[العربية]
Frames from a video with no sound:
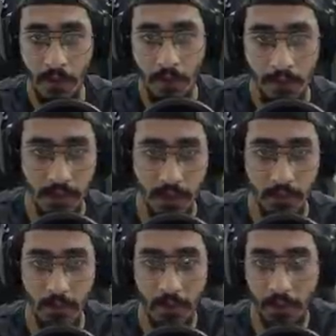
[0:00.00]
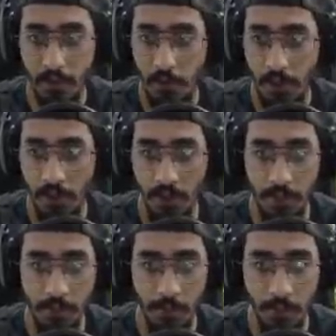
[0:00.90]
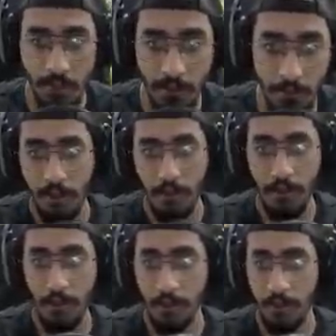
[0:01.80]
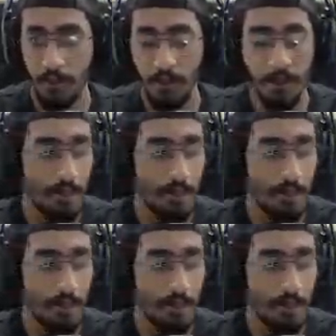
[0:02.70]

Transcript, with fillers: جيت اركض ادور على الباباي هيه